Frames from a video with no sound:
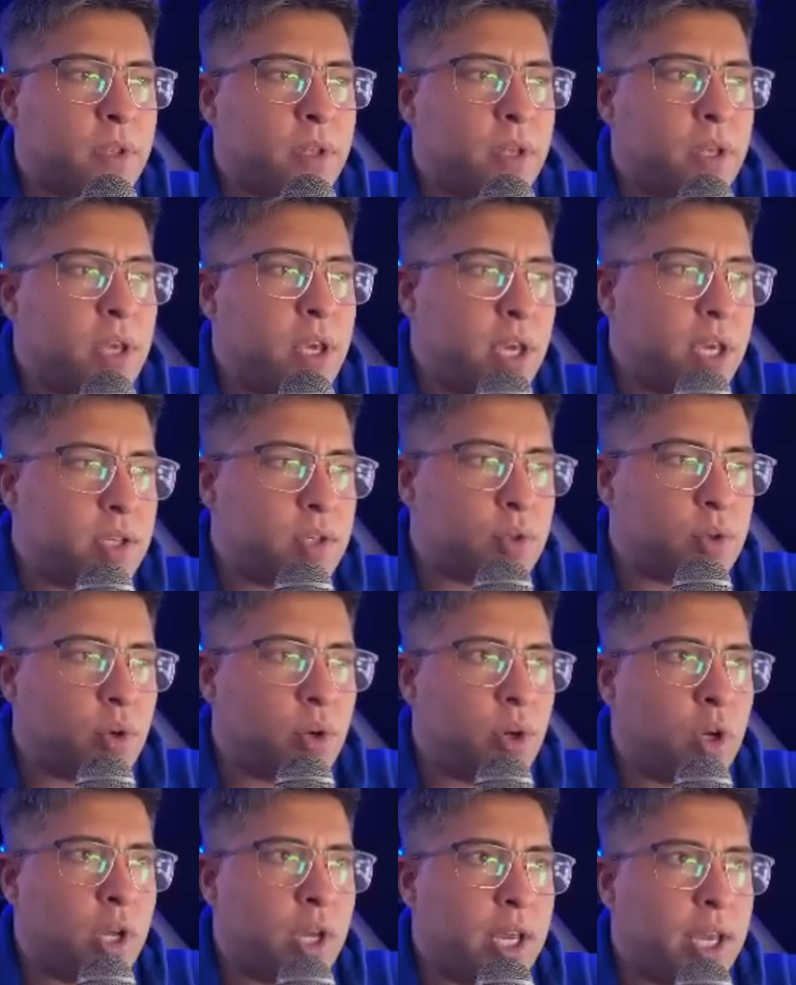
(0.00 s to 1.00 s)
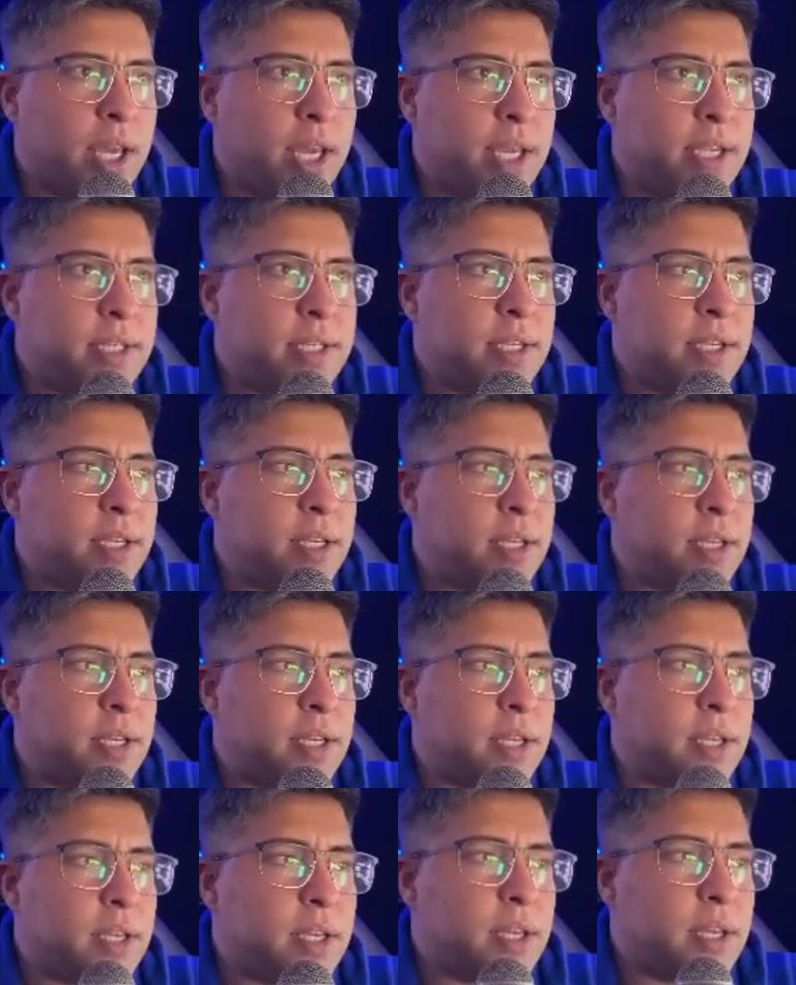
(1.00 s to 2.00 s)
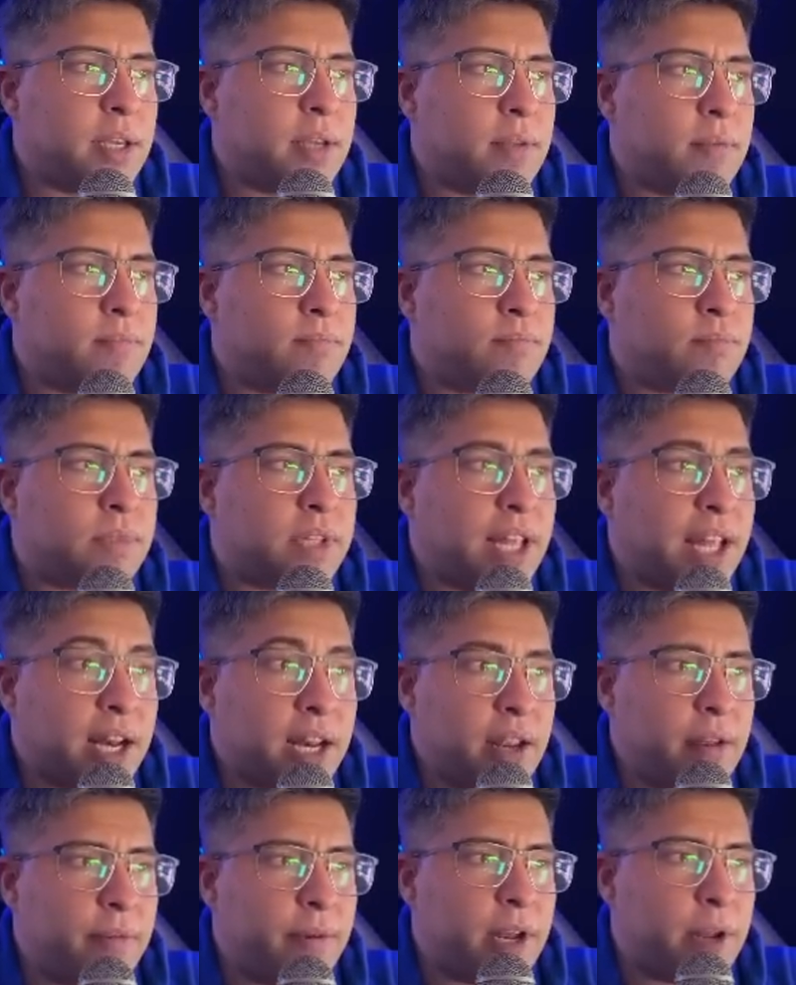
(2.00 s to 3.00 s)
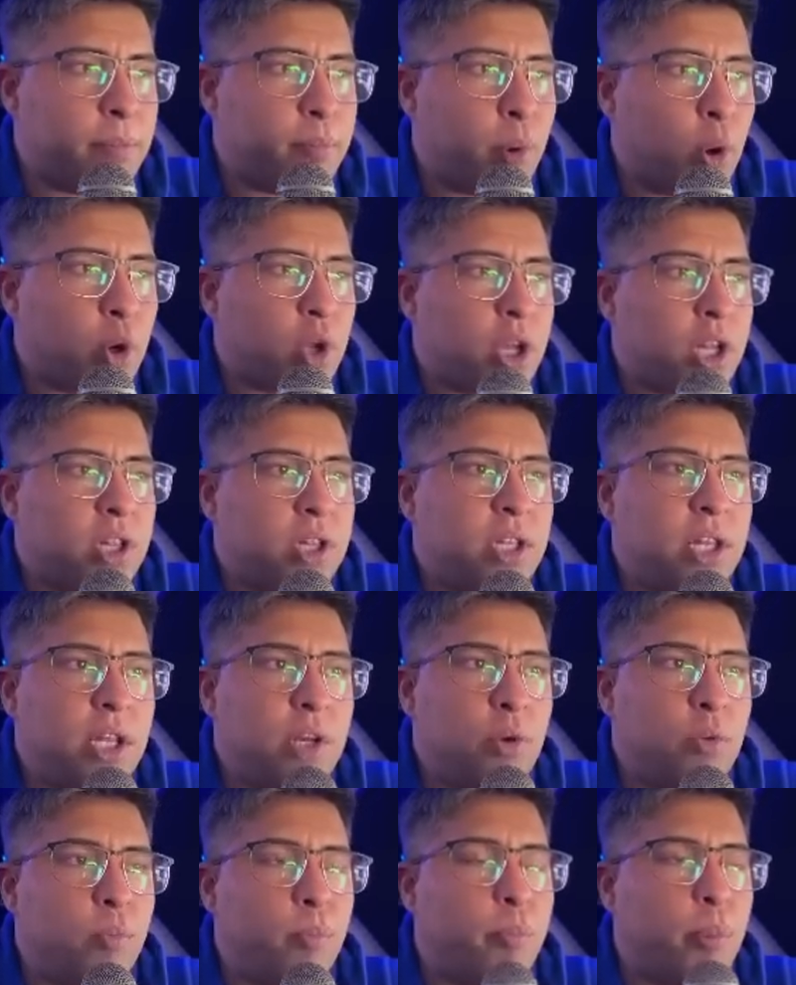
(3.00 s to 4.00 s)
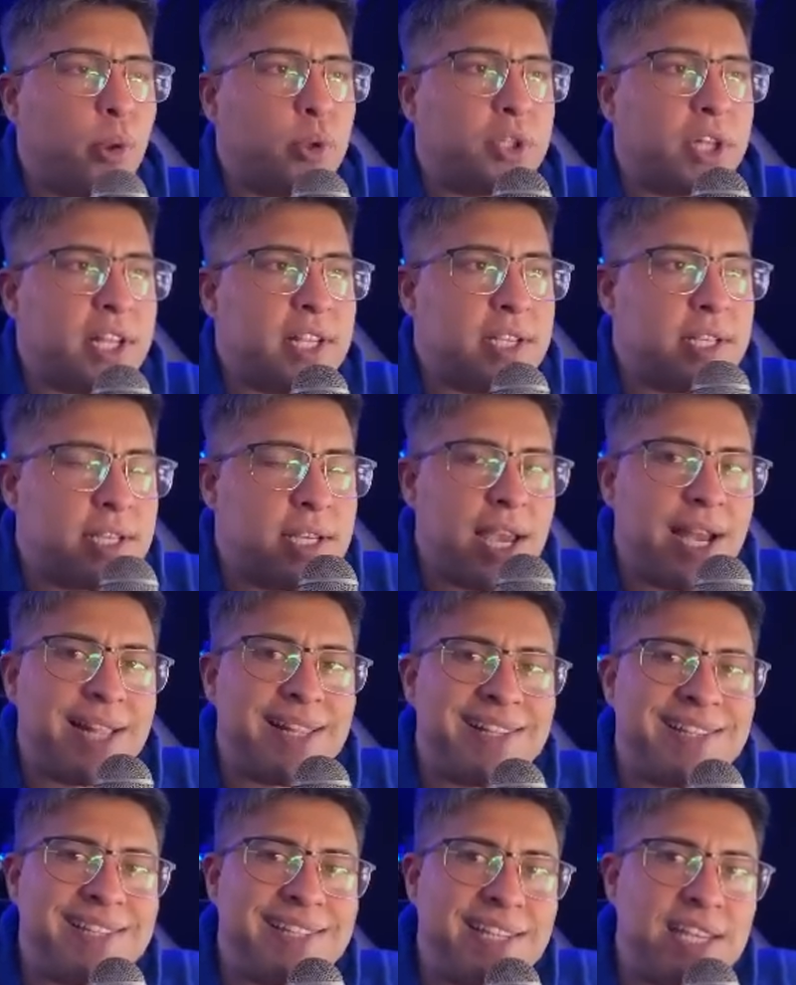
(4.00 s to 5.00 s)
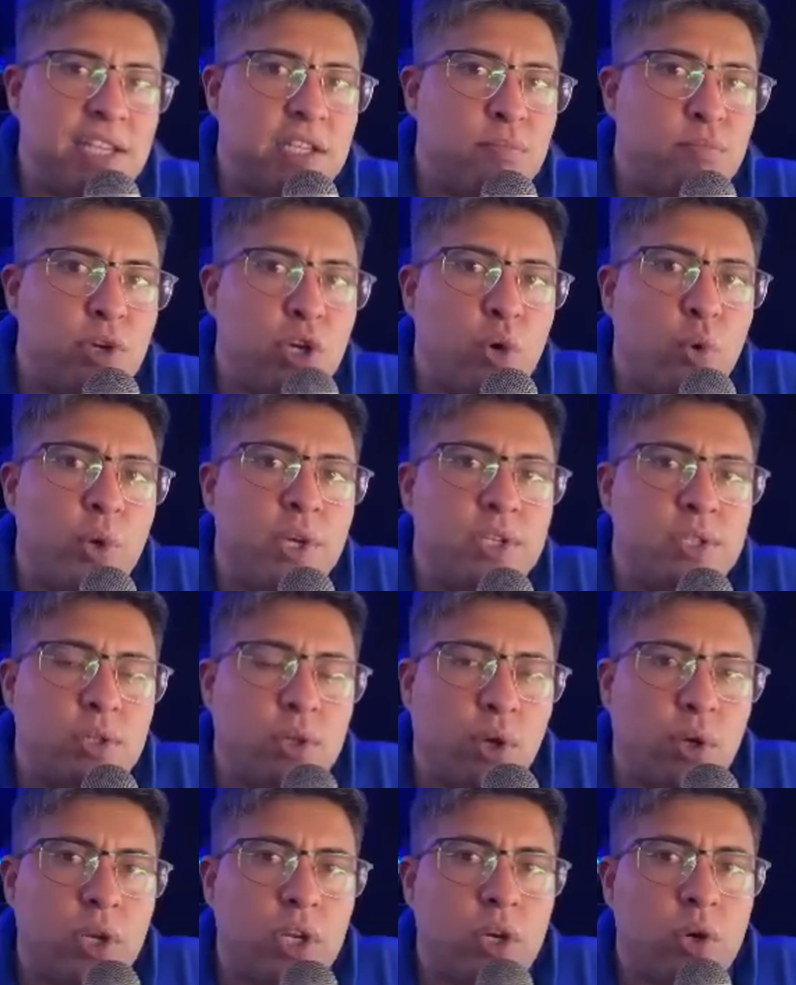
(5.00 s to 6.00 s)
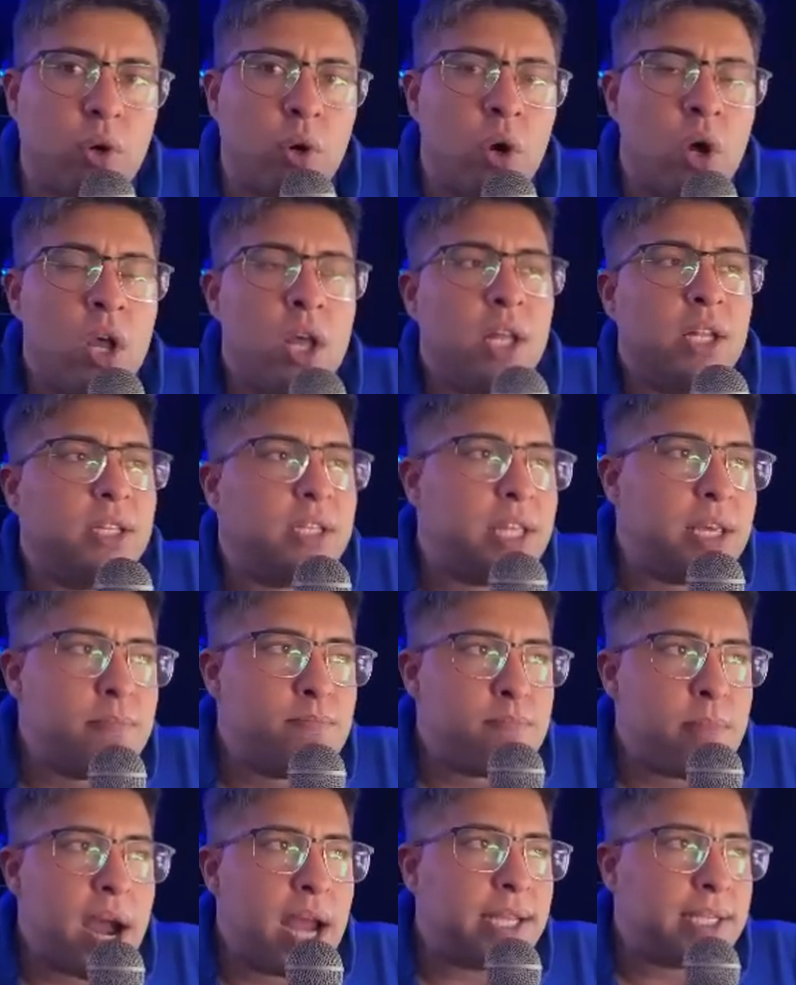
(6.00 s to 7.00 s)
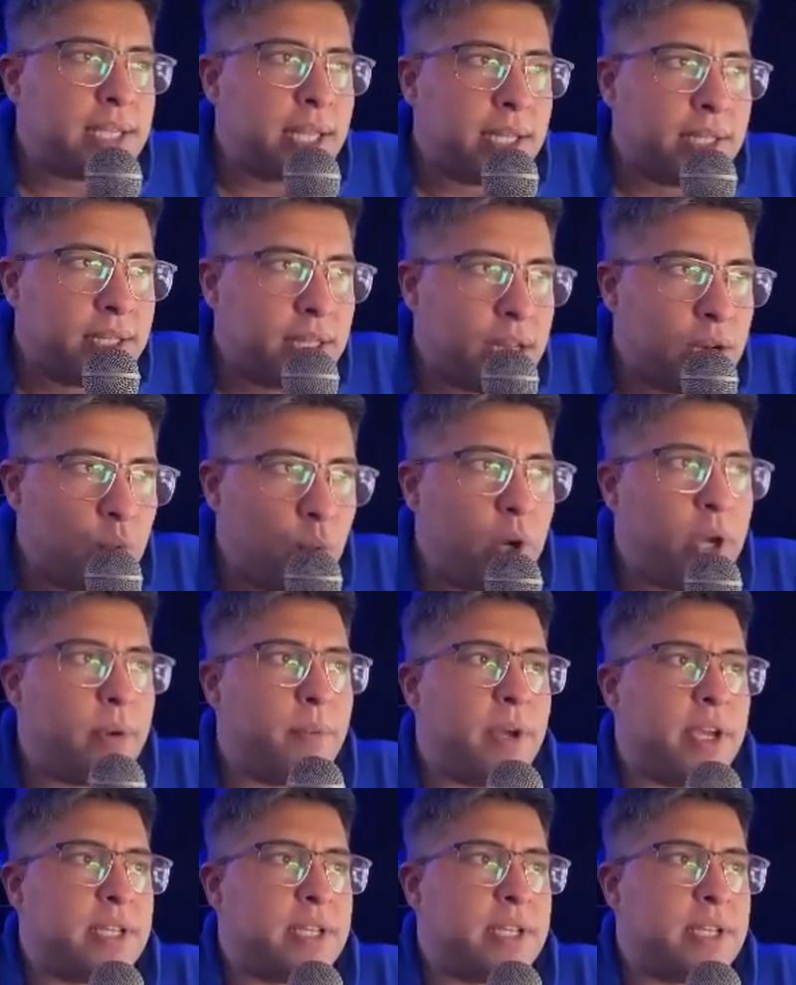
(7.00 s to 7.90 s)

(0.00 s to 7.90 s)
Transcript: Y esto es terrible porque tiene un potencial sísmico histórico de más de 9